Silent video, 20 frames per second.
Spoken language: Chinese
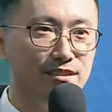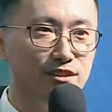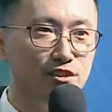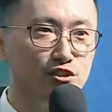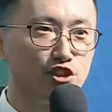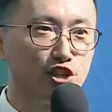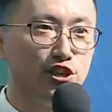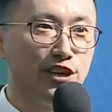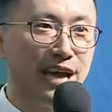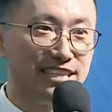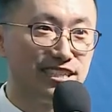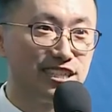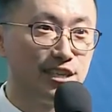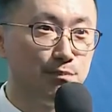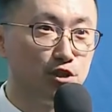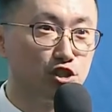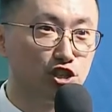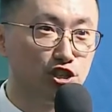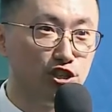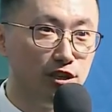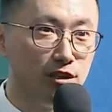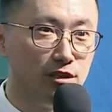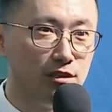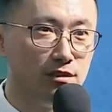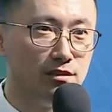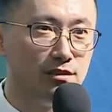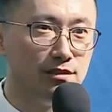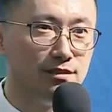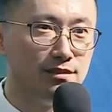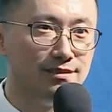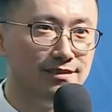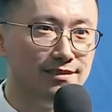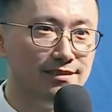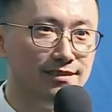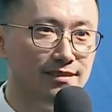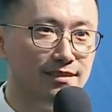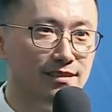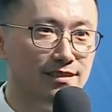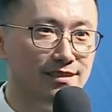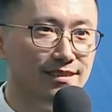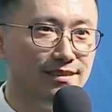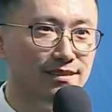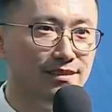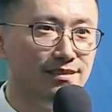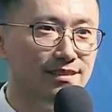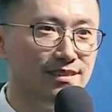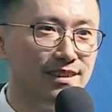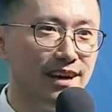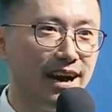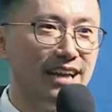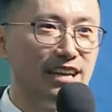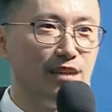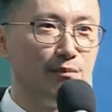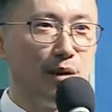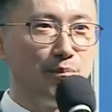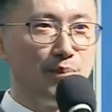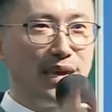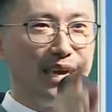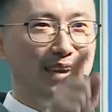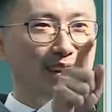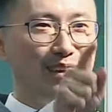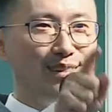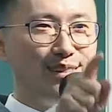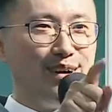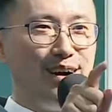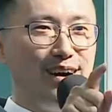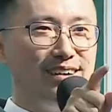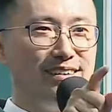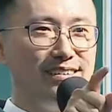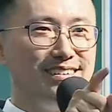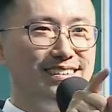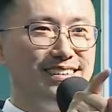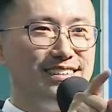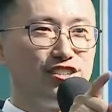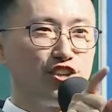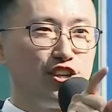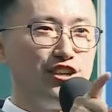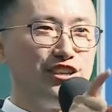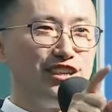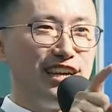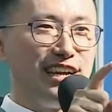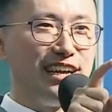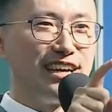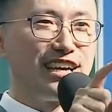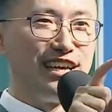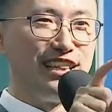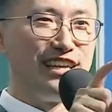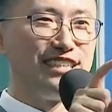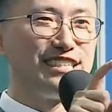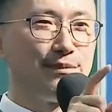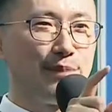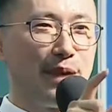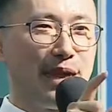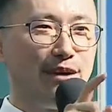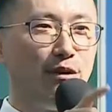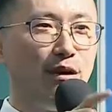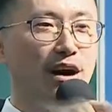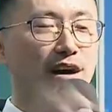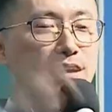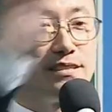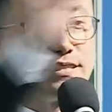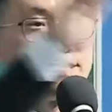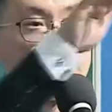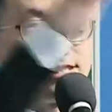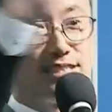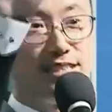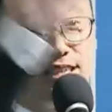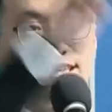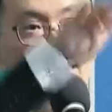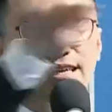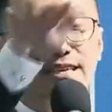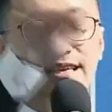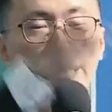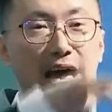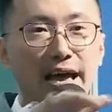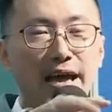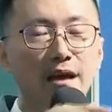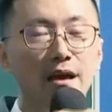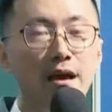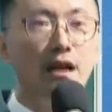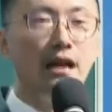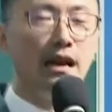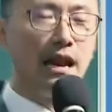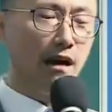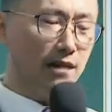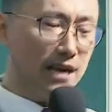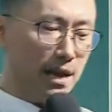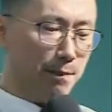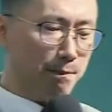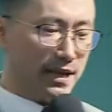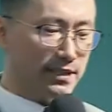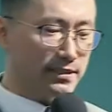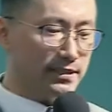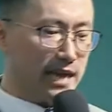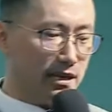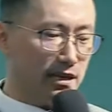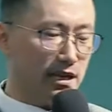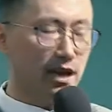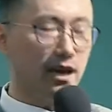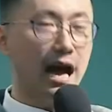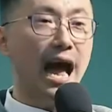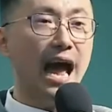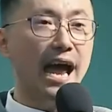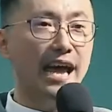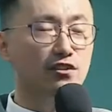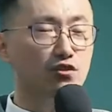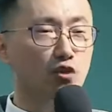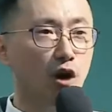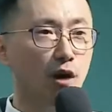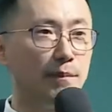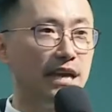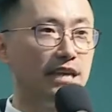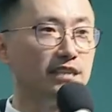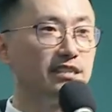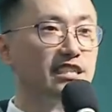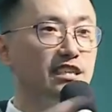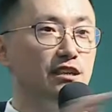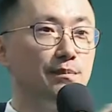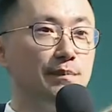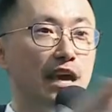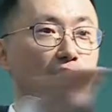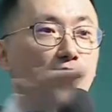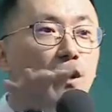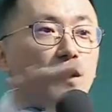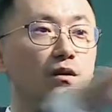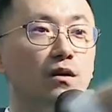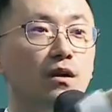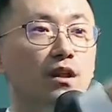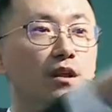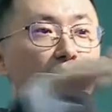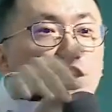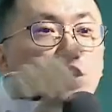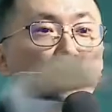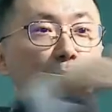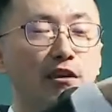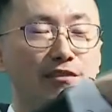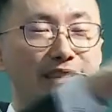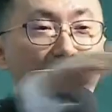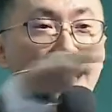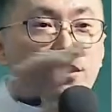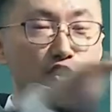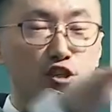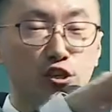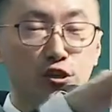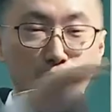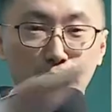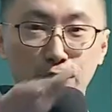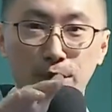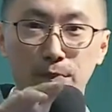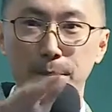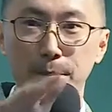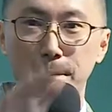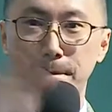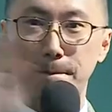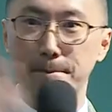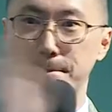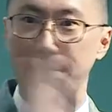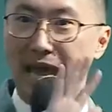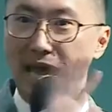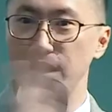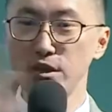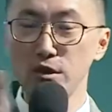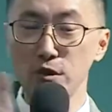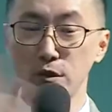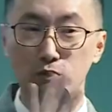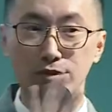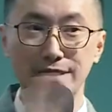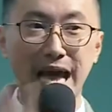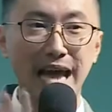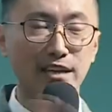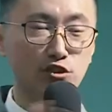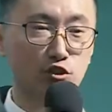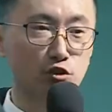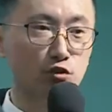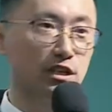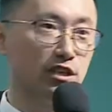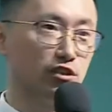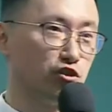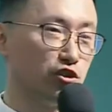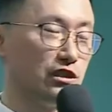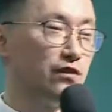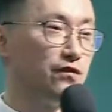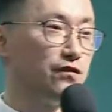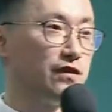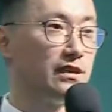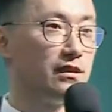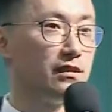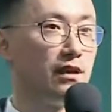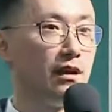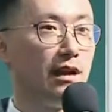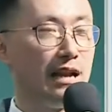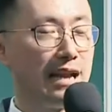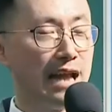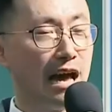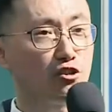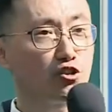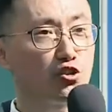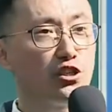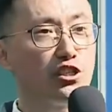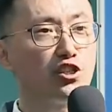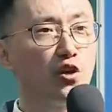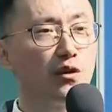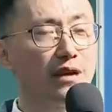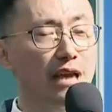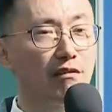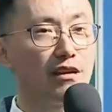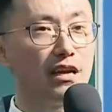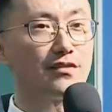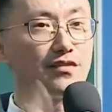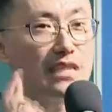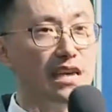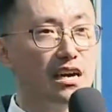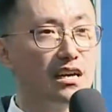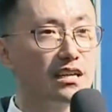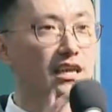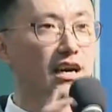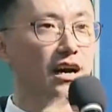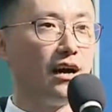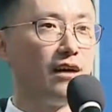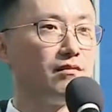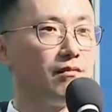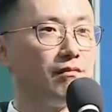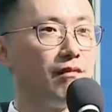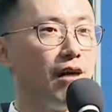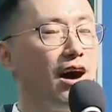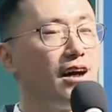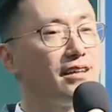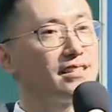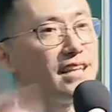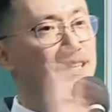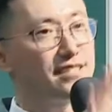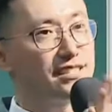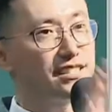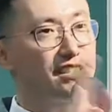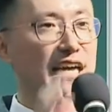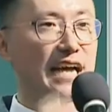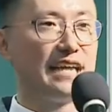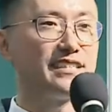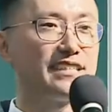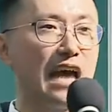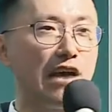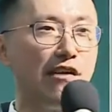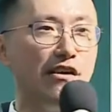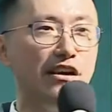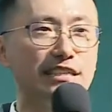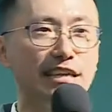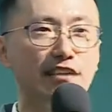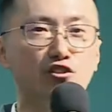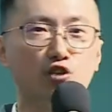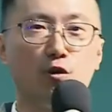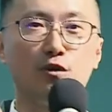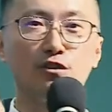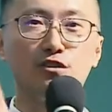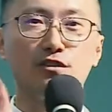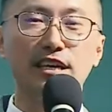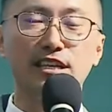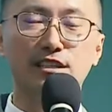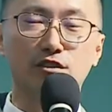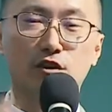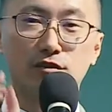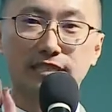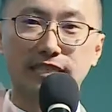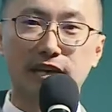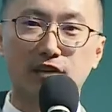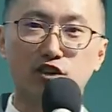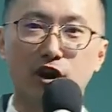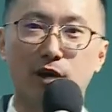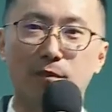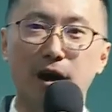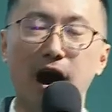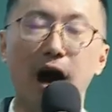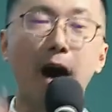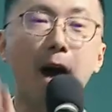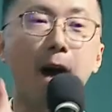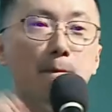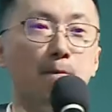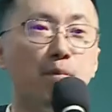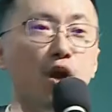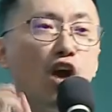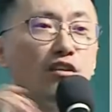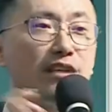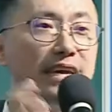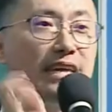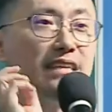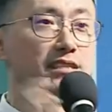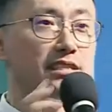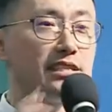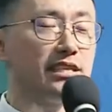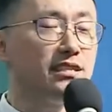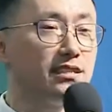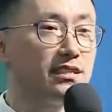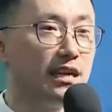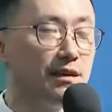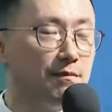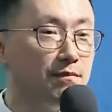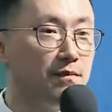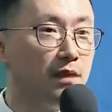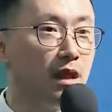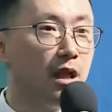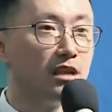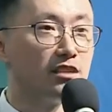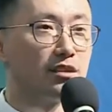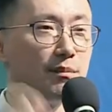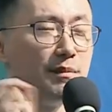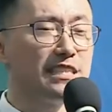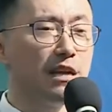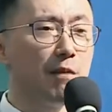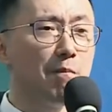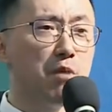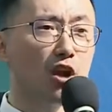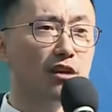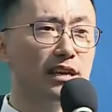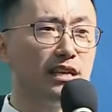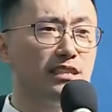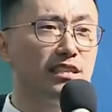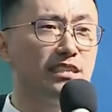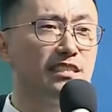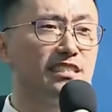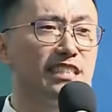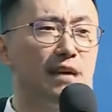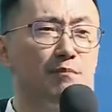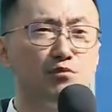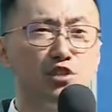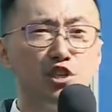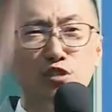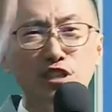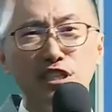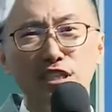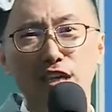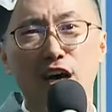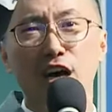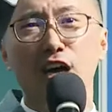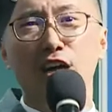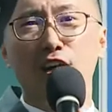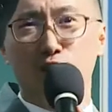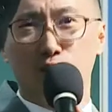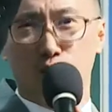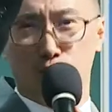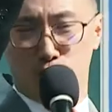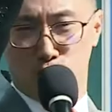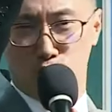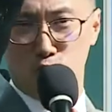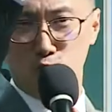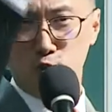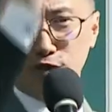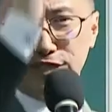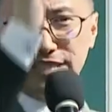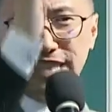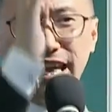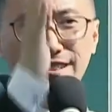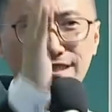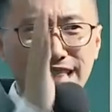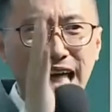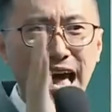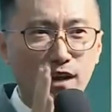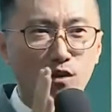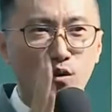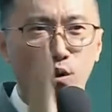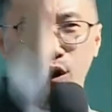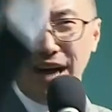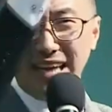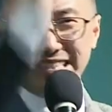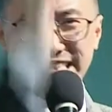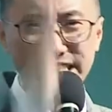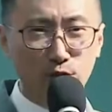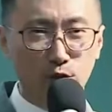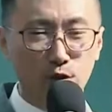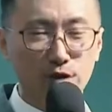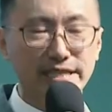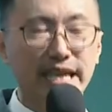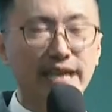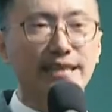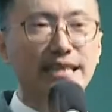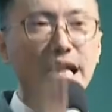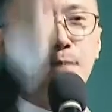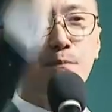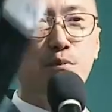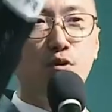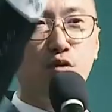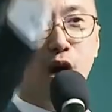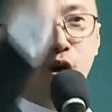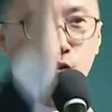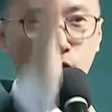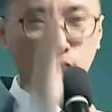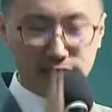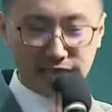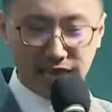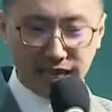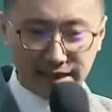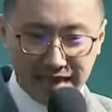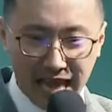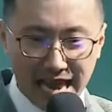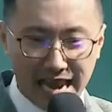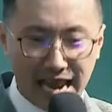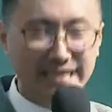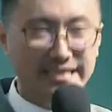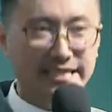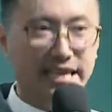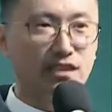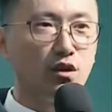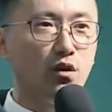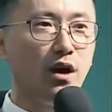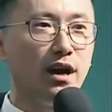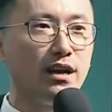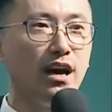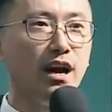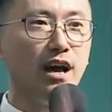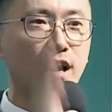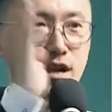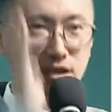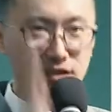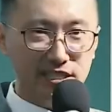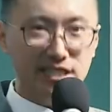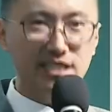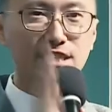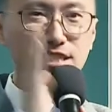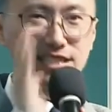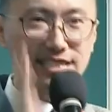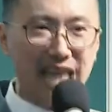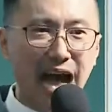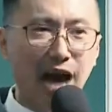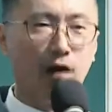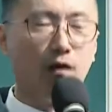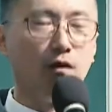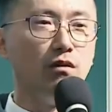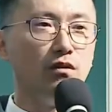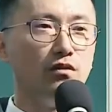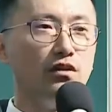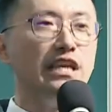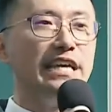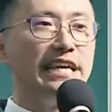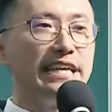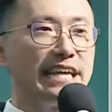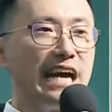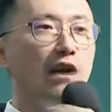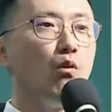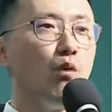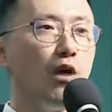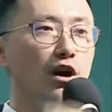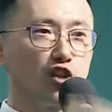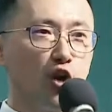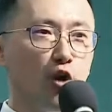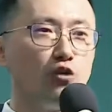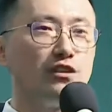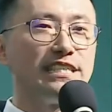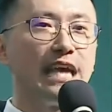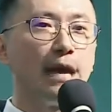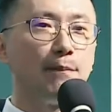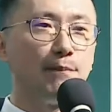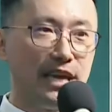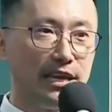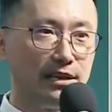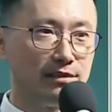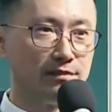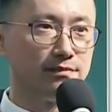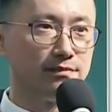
去还是不去？啊，你们骗人哦！去的人肯定是骗我。十一代，然后那班上呢，爱多美是有没有？有没有代数？没有代数的区分。然后最重要呢，第二个哦，在市场上有一叫种一种叫做什么 blocking system？ 什么叫 blocking system？ 就是无限代，我也是无限代。不过无限代来讲的话呢，知道你跟我同阶聘，